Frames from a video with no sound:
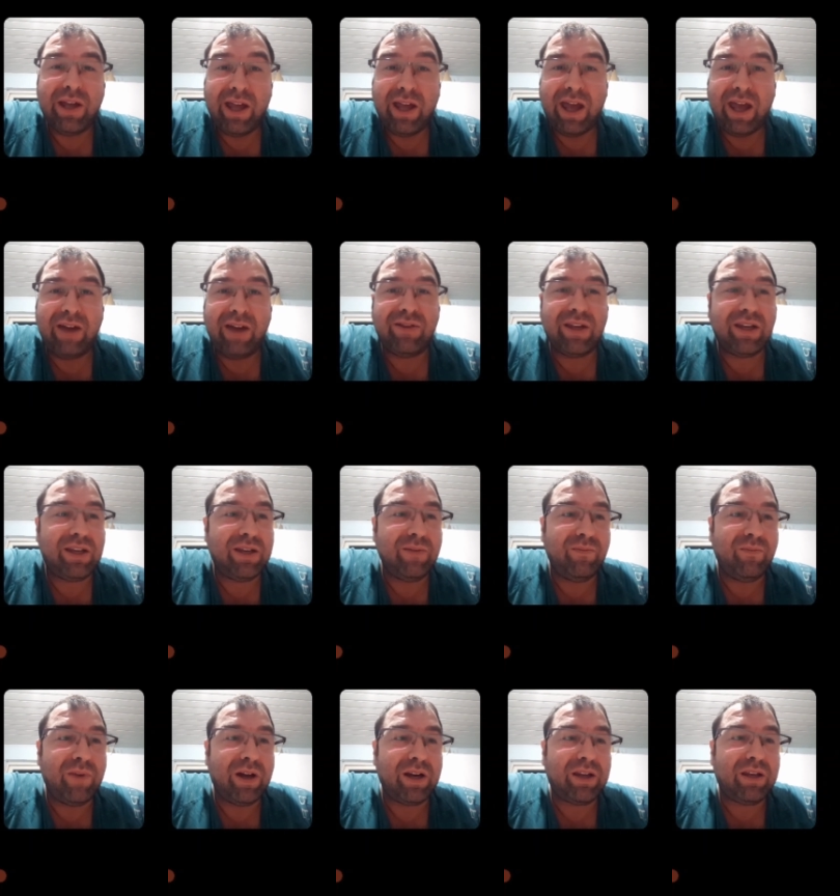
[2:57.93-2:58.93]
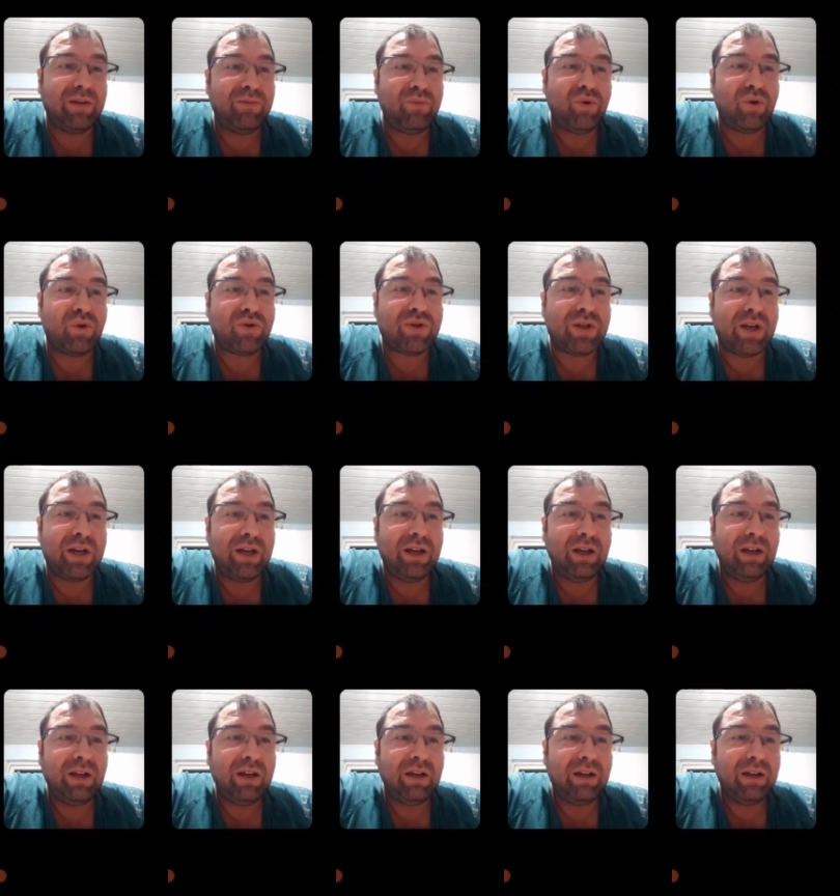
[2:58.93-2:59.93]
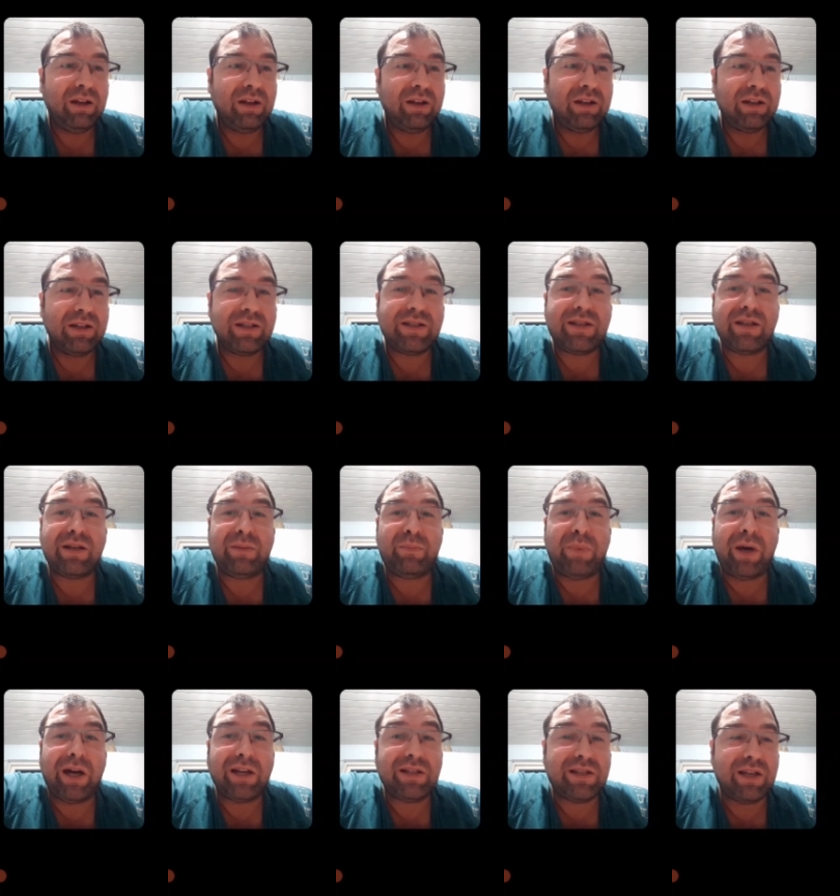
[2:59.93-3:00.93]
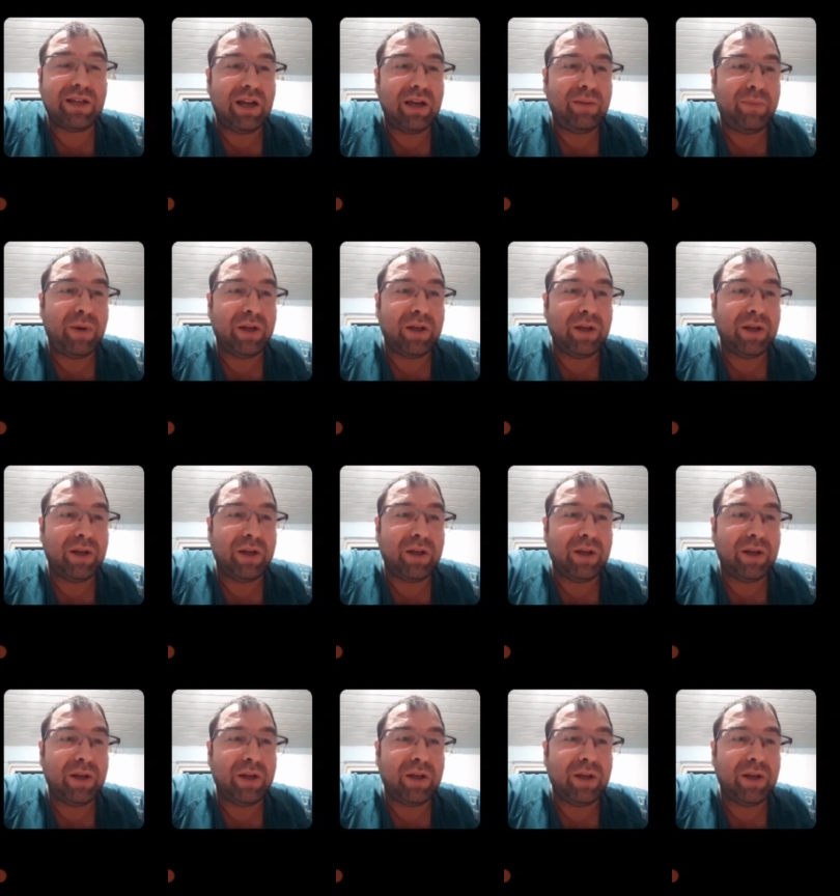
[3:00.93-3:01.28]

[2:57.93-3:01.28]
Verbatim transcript: Evde kim var kim yoksa ısırıp parçalayıp